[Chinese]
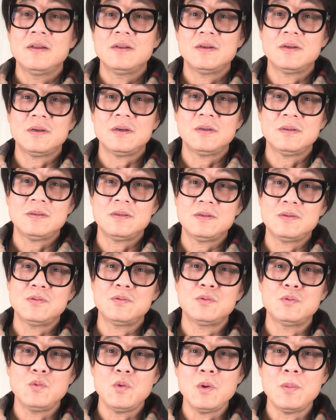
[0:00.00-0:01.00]
这个很这
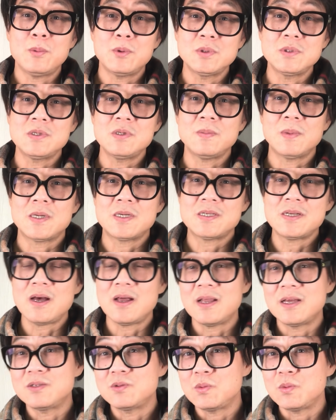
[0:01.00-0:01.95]
就是约伯记嘛，上来